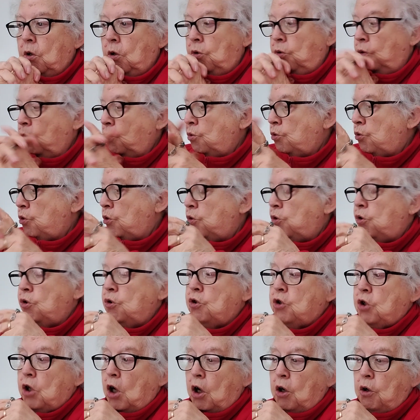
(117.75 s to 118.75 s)
Donc, c'était
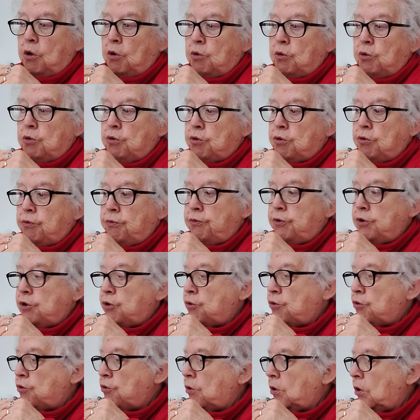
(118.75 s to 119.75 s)
ça. Il euh, suffit
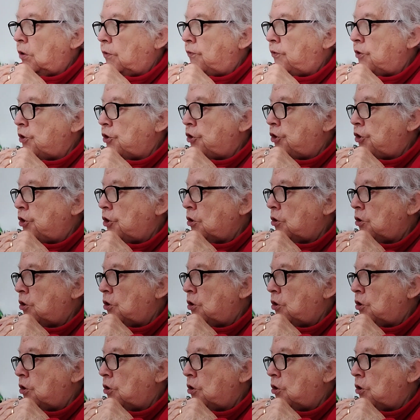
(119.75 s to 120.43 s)
juste de réfléchir.